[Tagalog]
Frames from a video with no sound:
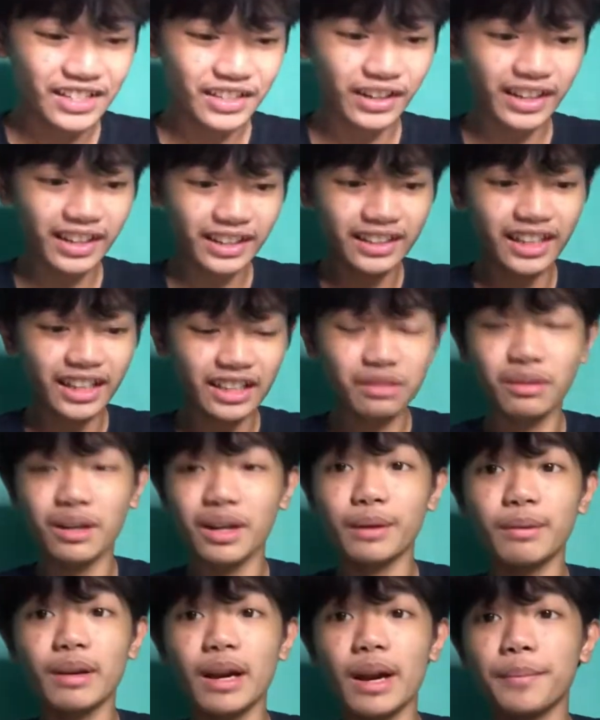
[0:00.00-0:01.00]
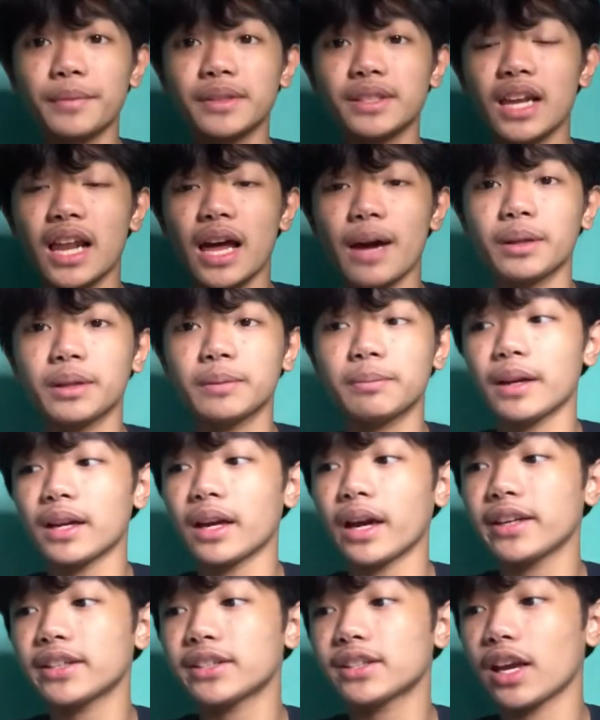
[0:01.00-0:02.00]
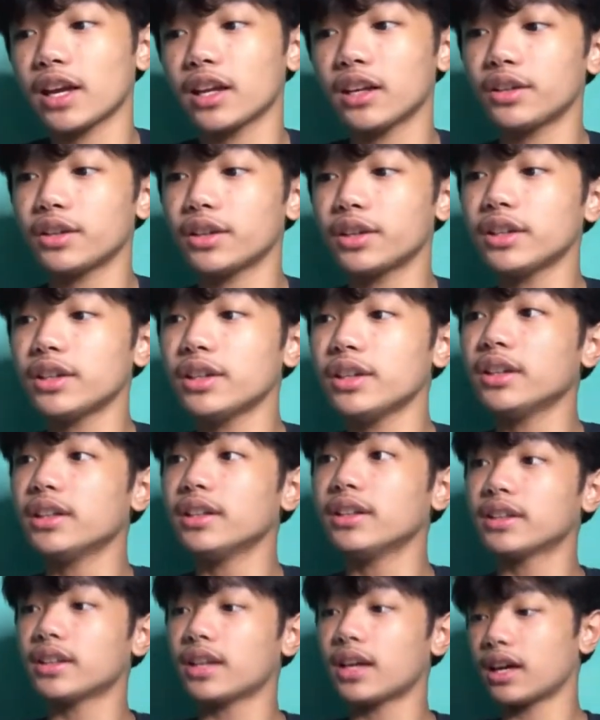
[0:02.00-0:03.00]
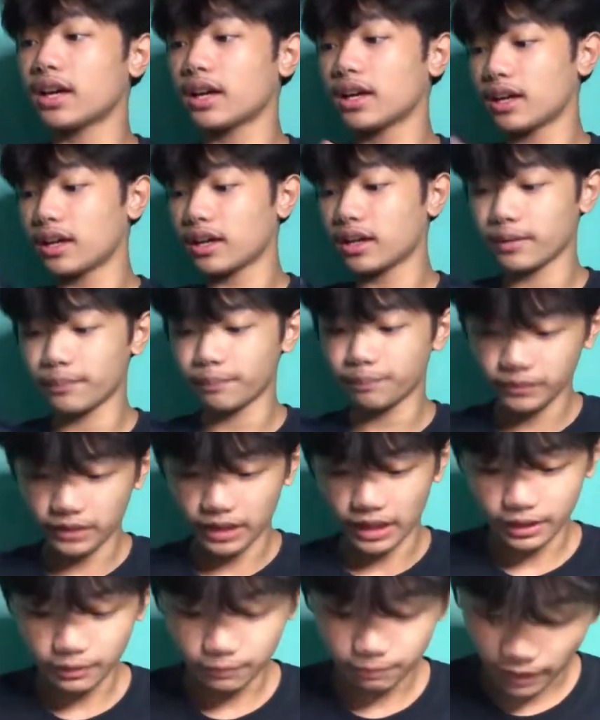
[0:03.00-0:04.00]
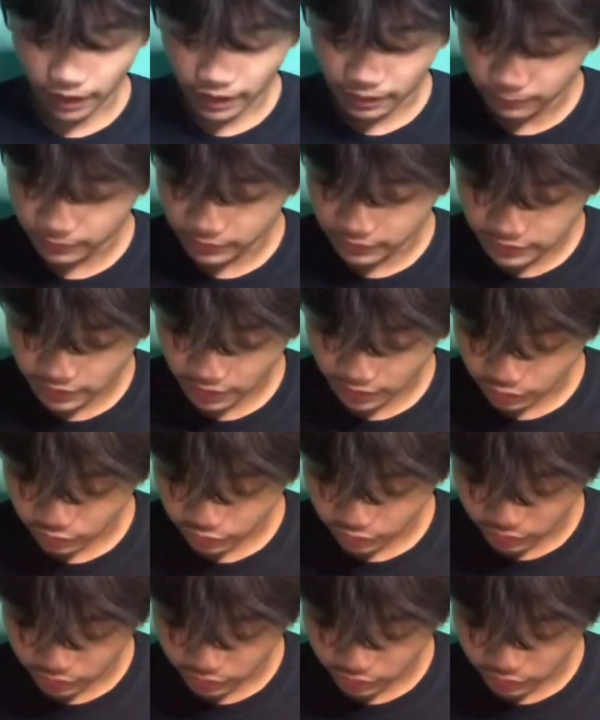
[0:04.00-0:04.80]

so ayan guys, maraming maraming salamat pala kay seller na yung pangalan ba ni seller